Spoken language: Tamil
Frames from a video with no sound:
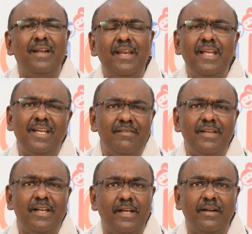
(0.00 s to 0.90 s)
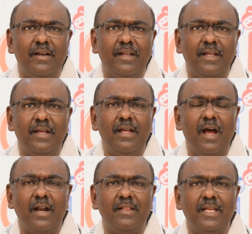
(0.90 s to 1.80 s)
நிறைய கேள்விகள் கேட்டுட்ருக்கீங்க
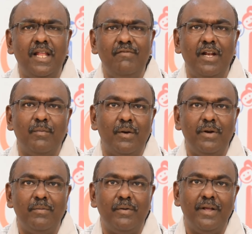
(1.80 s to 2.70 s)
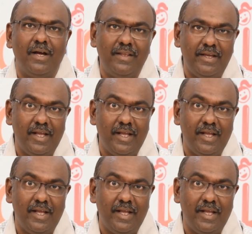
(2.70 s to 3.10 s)
ஆனால் அந்த கேள்விகள் மறுபடியும் மறுபடியும் அதே